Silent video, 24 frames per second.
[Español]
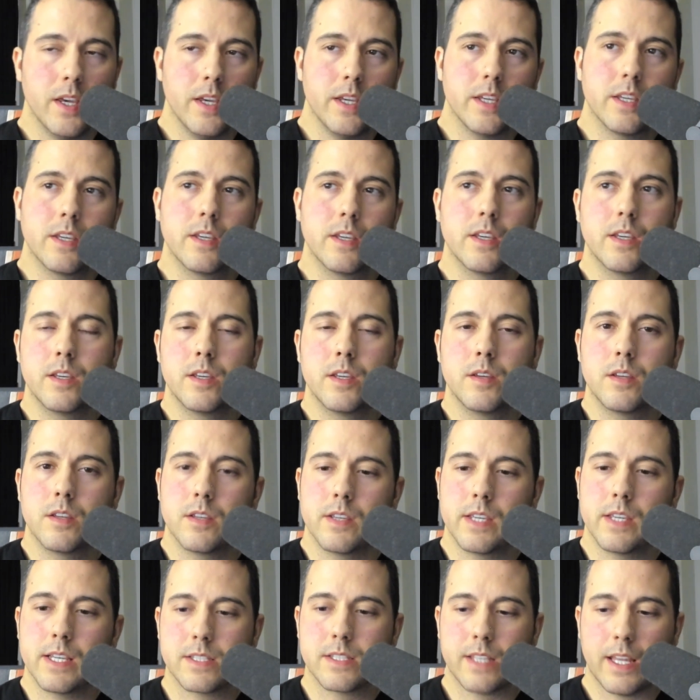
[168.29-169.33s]

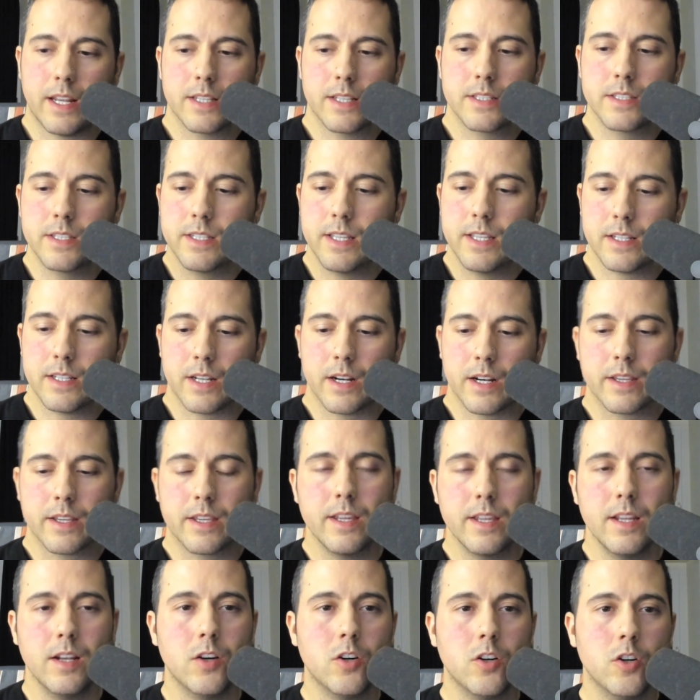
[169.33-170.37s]
y estar allí ya
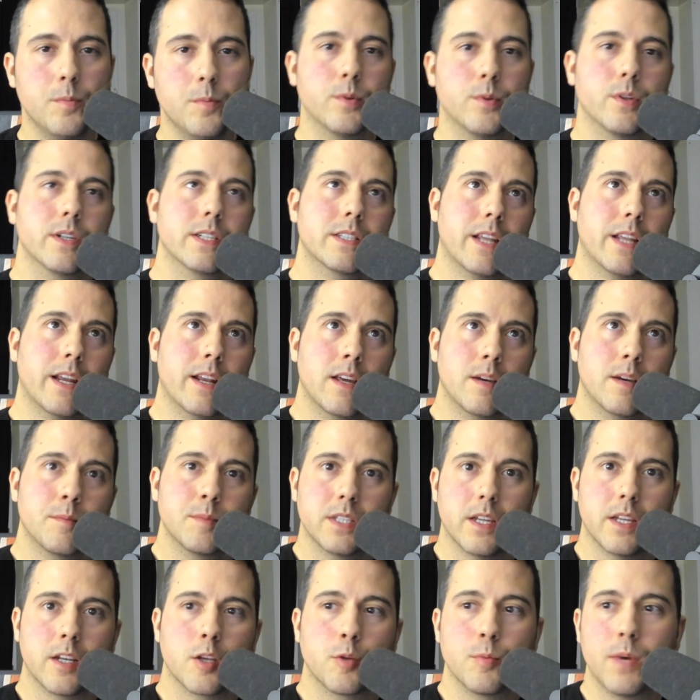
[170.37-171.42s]
tranquilo, poder traer a
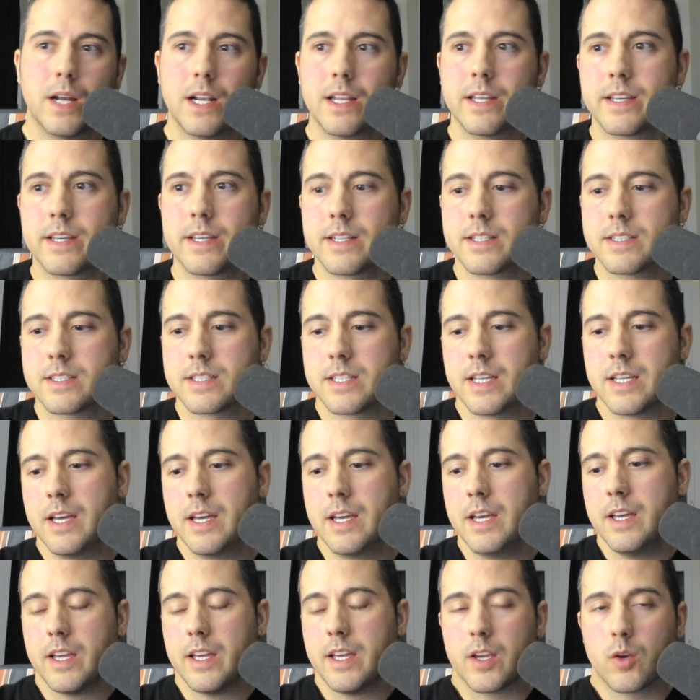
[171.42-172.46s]
mis animales
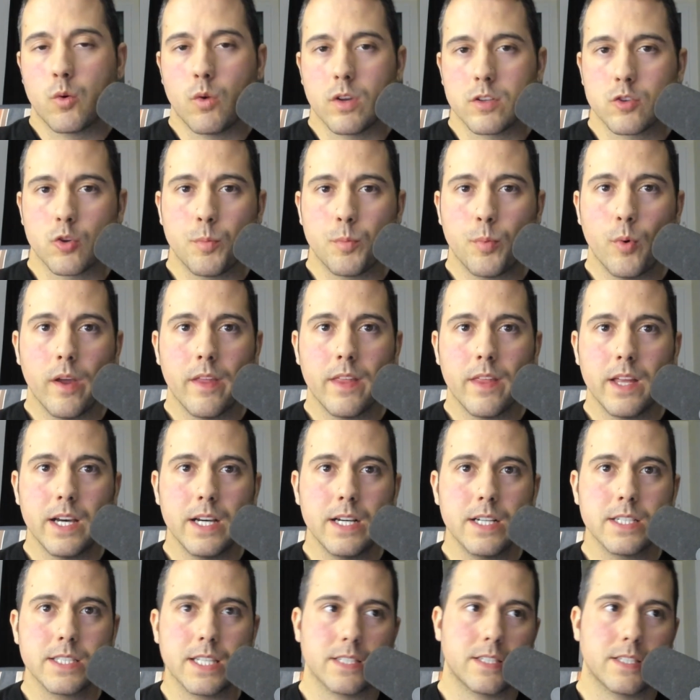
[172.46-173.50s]
en cuanto
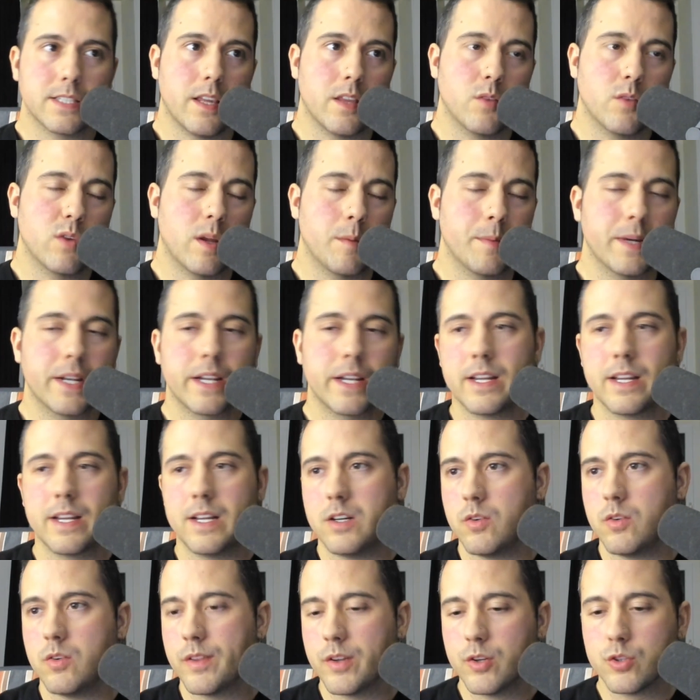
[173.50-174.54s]
pueda, ya sea de una
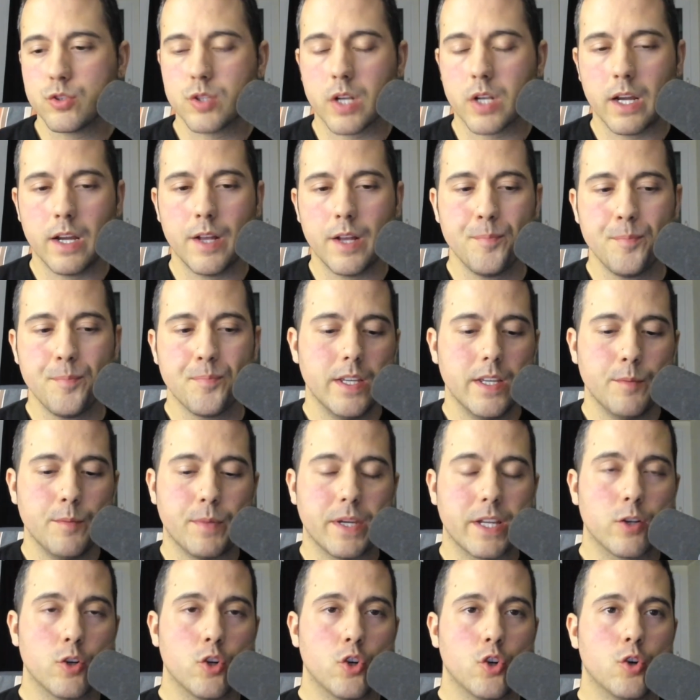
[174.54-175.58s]
manera o de otra,
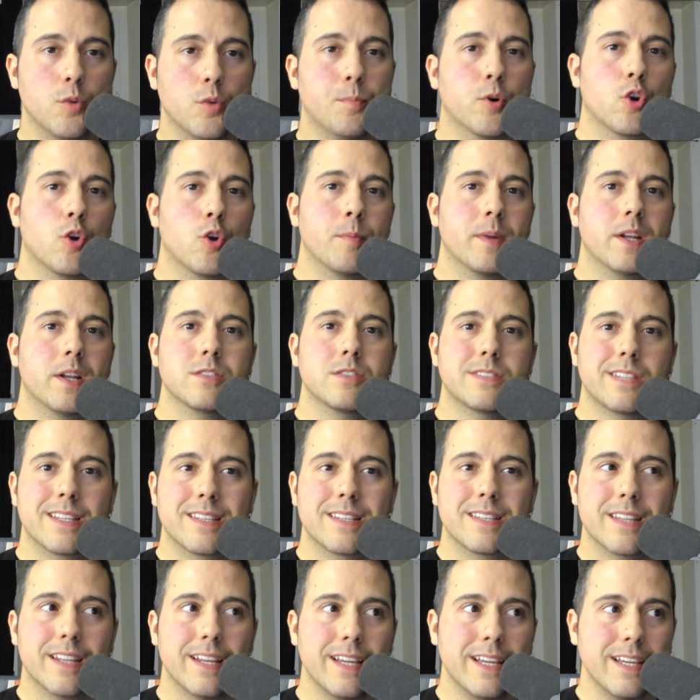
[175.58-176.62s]
pero por lo menos
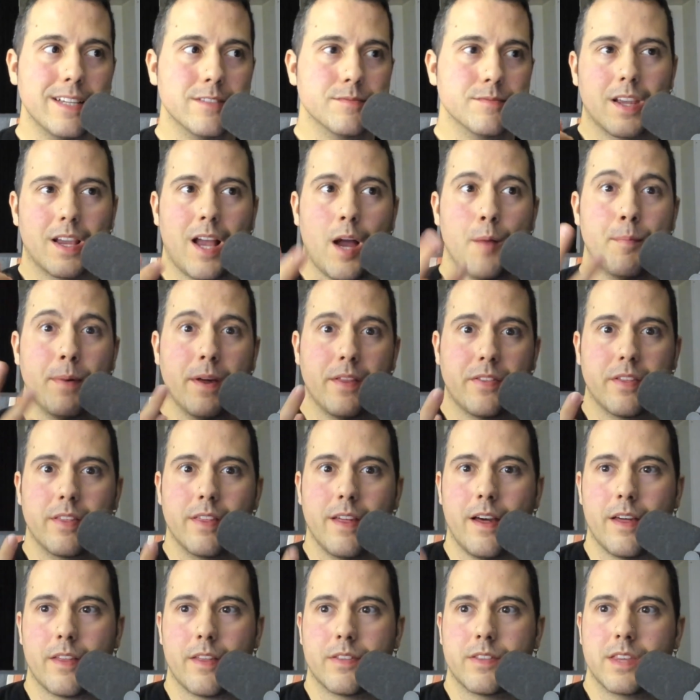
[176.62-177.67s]
tendré
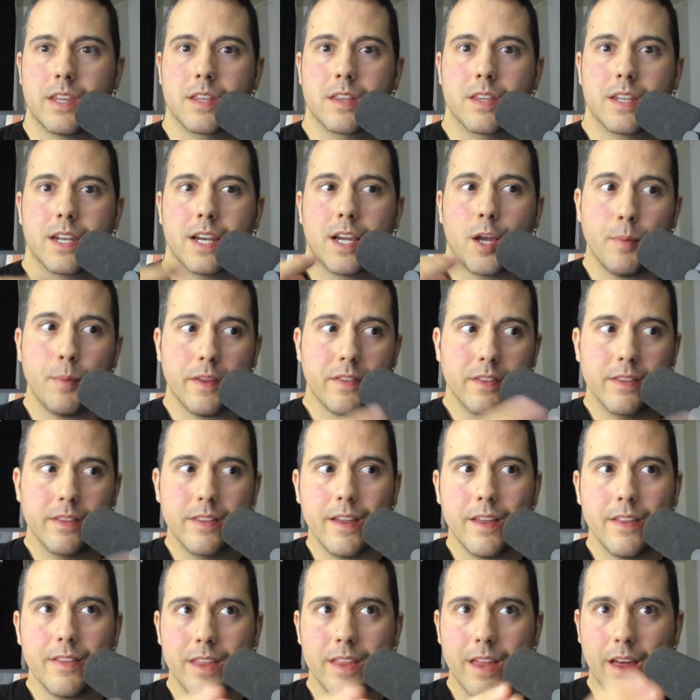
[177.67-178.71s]
capacidad, tendré
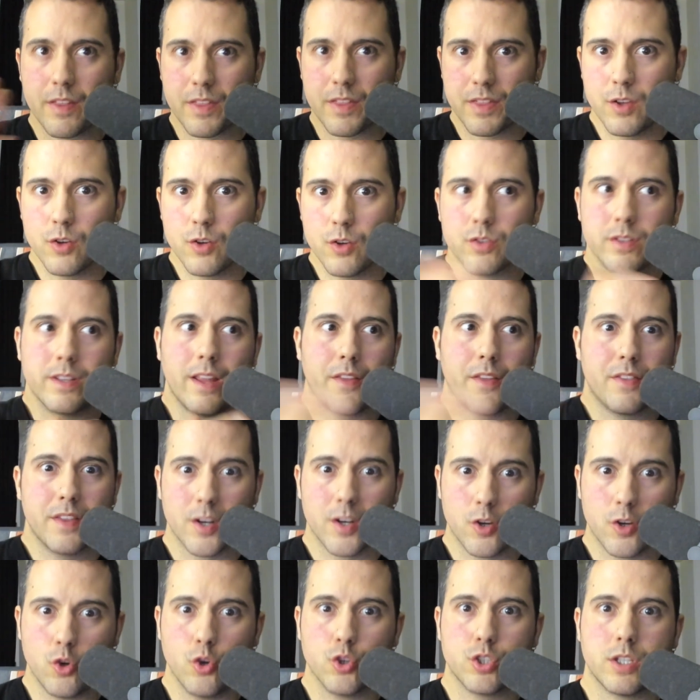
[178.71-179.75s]
capacidad de acción, de
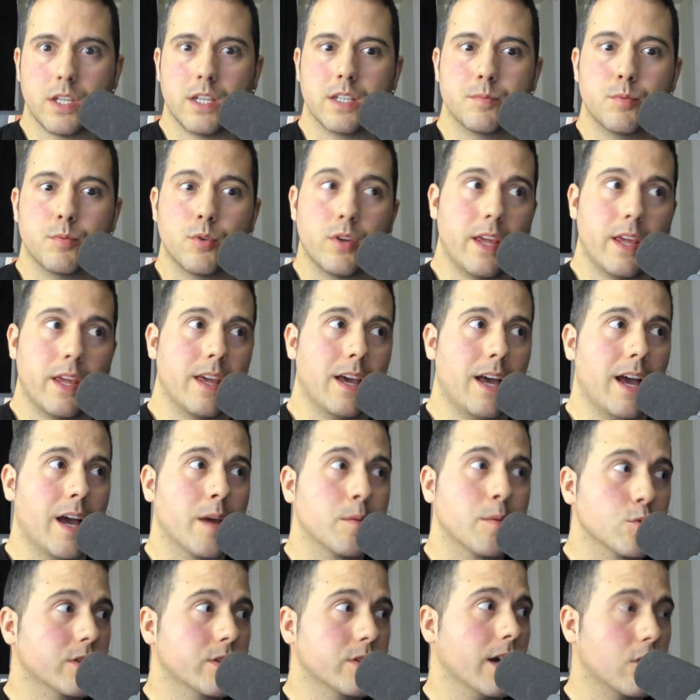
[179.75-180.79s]
hacer cosas, porque hay
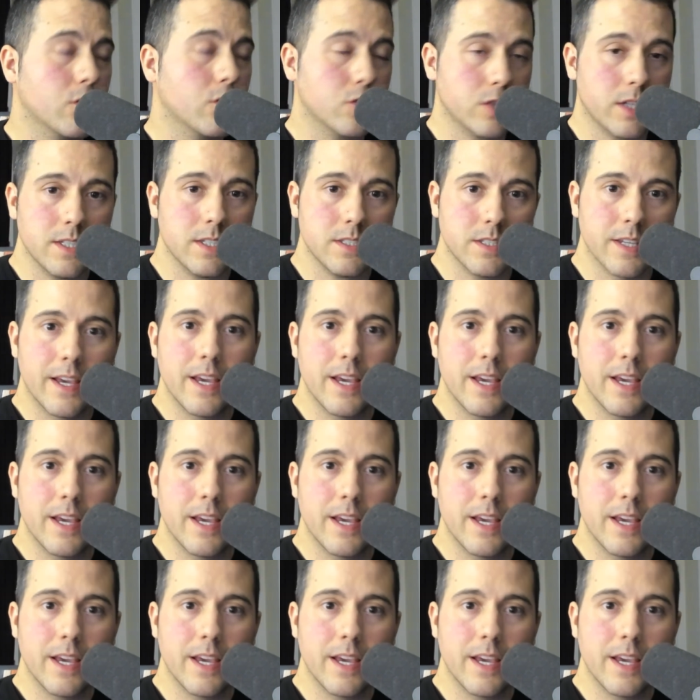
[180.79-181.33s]
muchas cosas